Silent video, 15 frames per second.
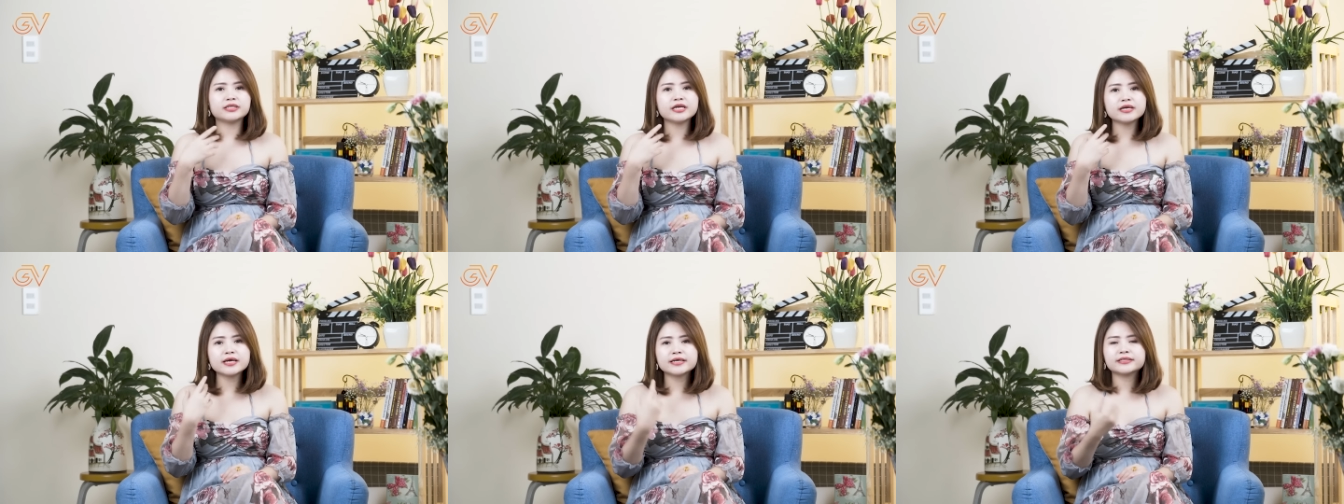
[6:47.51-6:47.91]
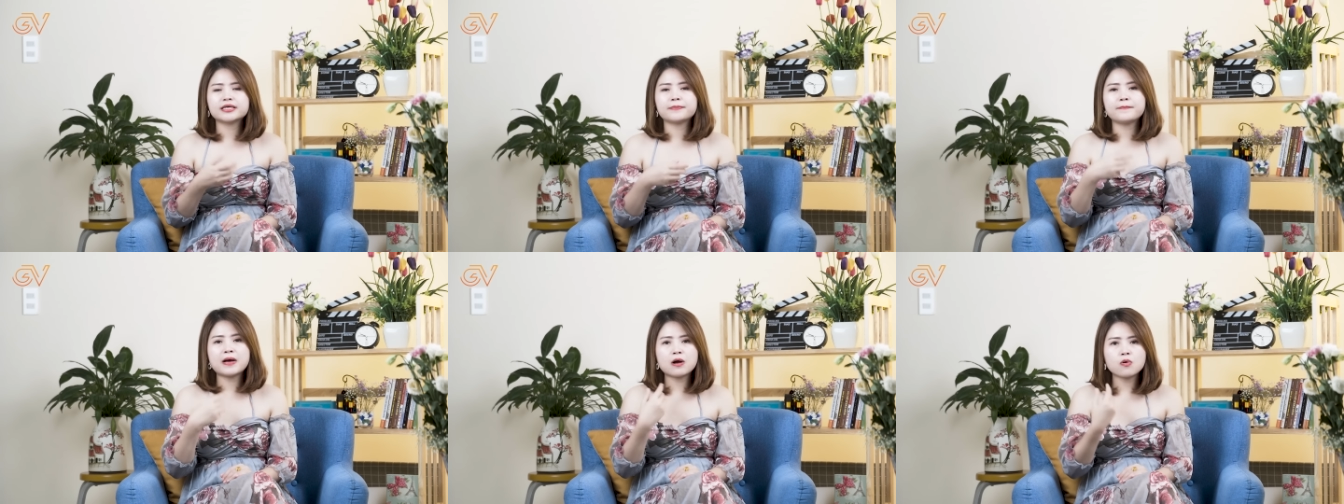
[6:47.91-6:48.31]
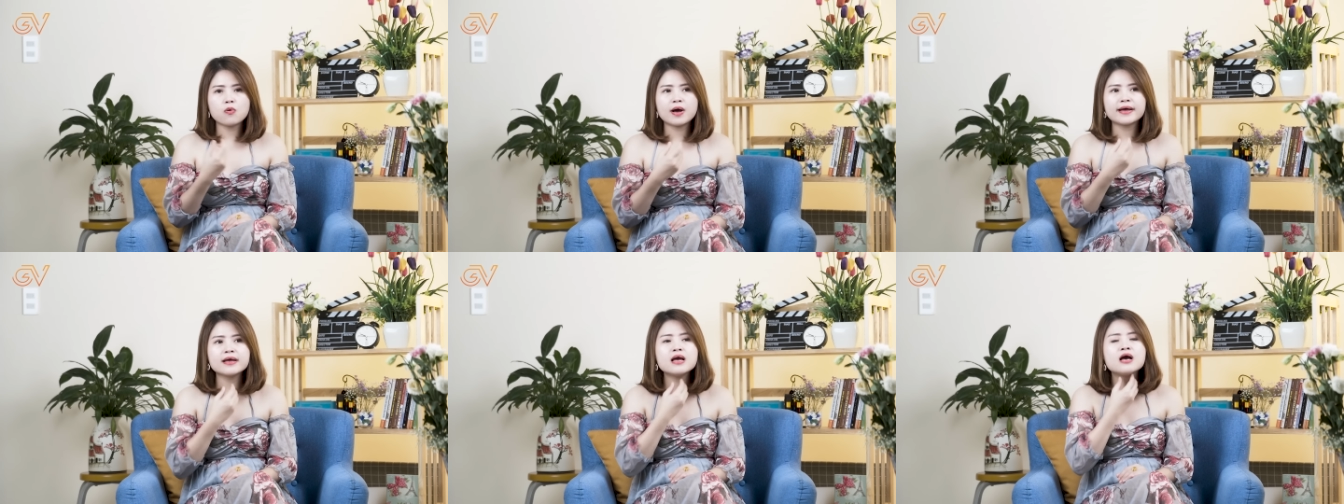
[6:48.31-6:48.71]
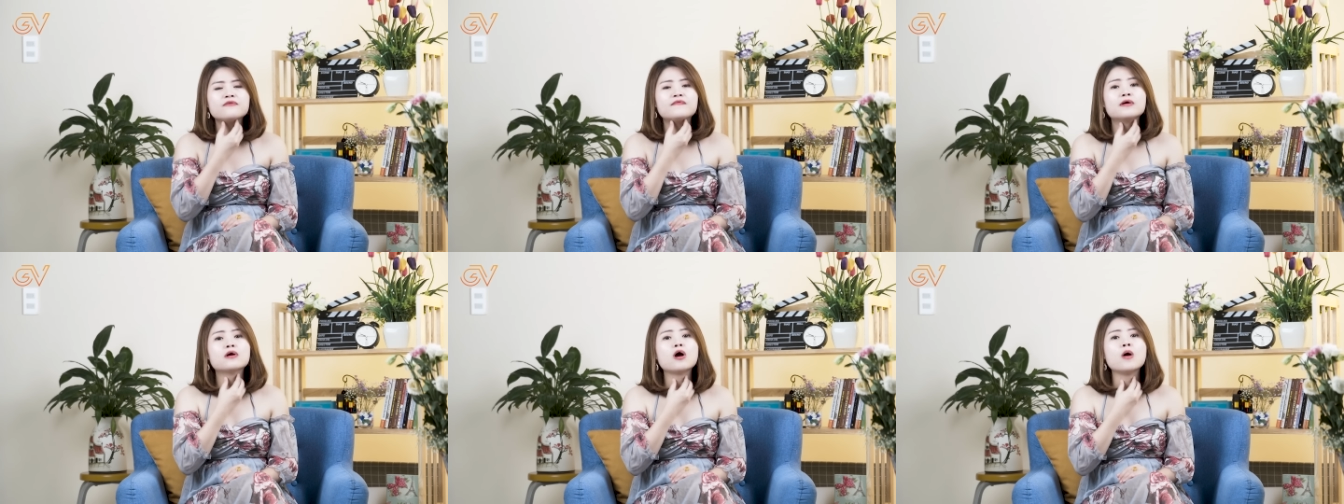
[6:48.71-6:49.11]
tinh nghịch thật ma quái
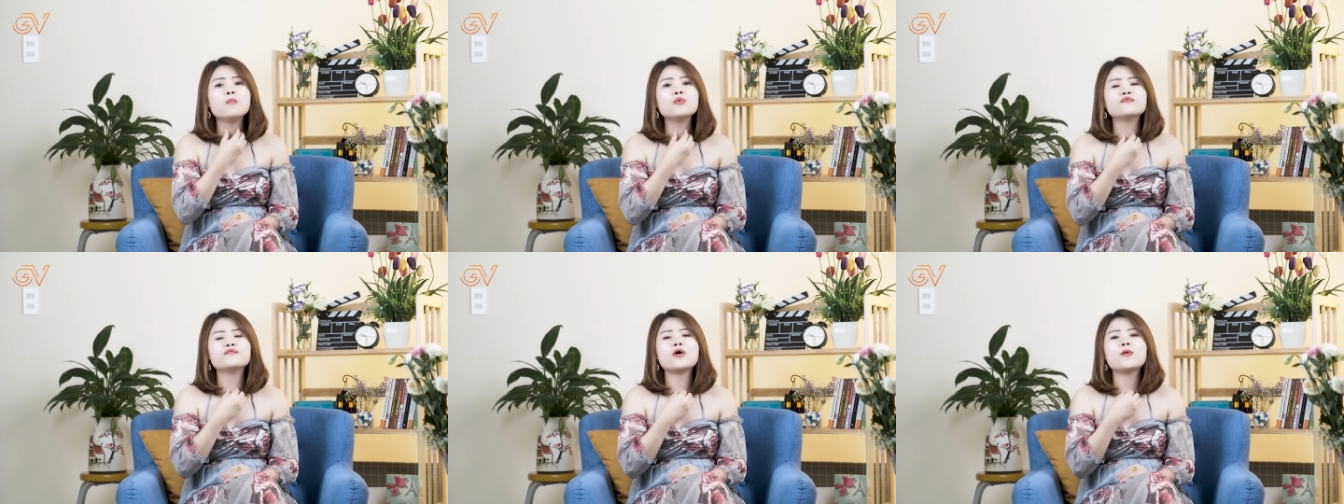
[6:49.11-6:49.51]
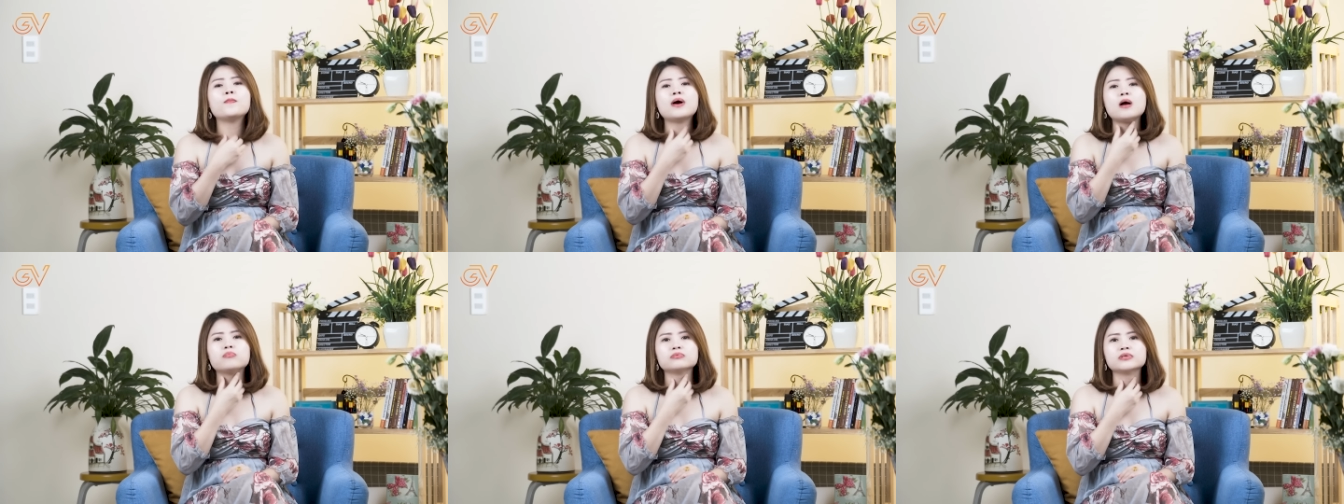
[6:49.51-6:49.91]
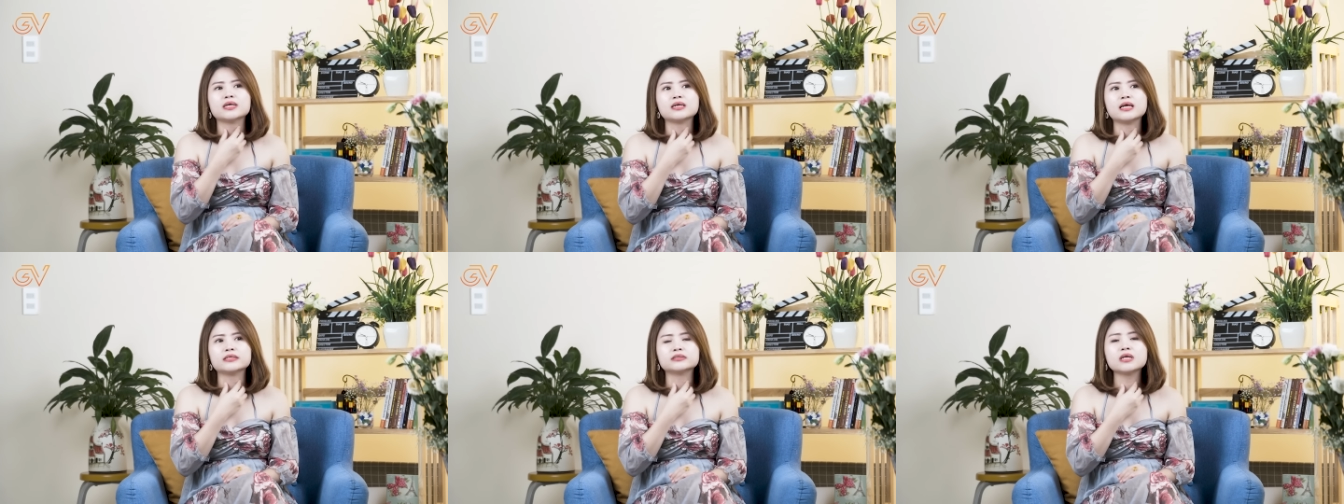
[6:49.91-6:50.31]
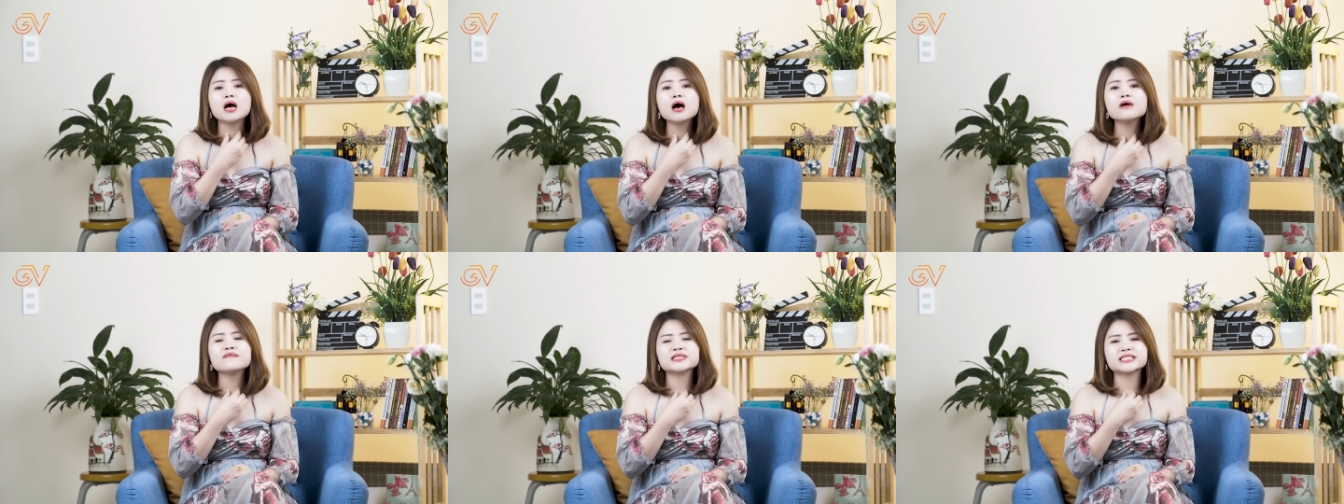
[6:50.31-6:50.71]
và có một vòng họng thật là
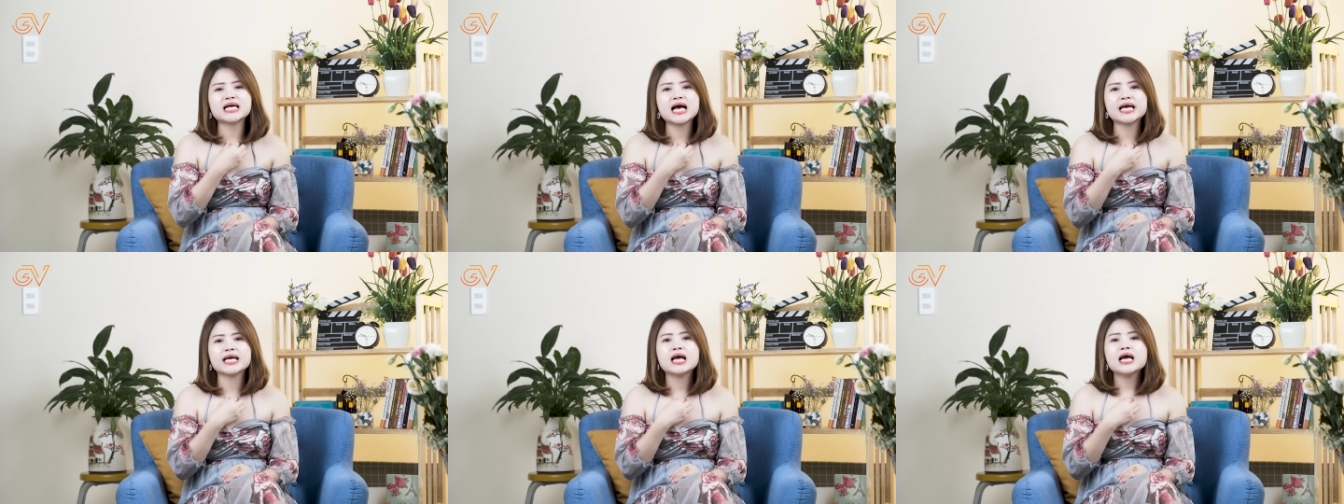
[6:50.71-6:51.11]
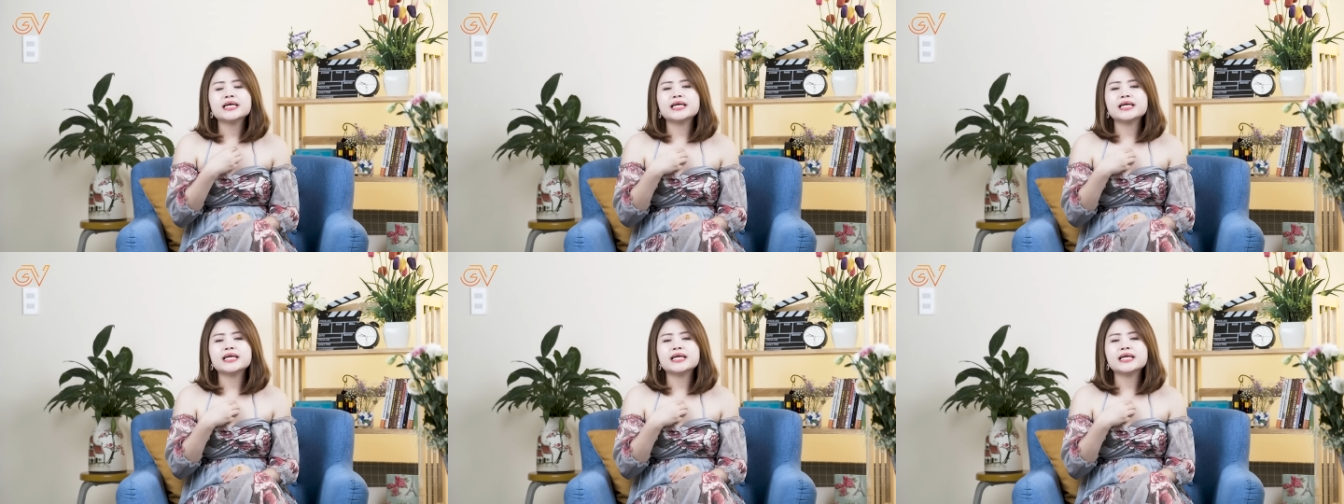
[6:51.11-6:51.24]
to và dài